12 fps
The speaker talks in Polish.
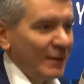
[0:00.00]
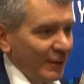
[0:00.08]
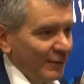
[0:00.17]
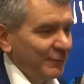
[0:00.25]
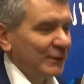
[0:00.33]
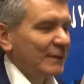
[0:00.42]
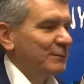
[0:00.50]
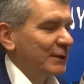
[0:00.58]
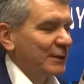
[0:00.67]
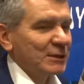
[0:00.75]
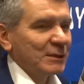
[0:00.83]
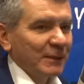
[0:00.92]
Witam
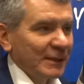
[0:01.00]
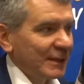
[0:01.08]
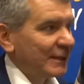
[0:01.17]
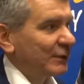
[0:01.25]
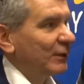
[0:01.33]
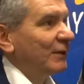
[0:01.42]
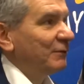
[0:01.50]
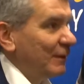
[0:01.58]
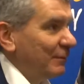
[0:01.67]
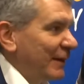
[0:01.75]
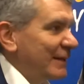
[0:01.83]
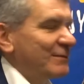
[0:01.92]
serdecznie pana redaktora,
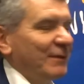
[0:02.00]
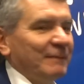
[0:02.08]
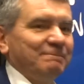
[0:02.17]
witam państwa.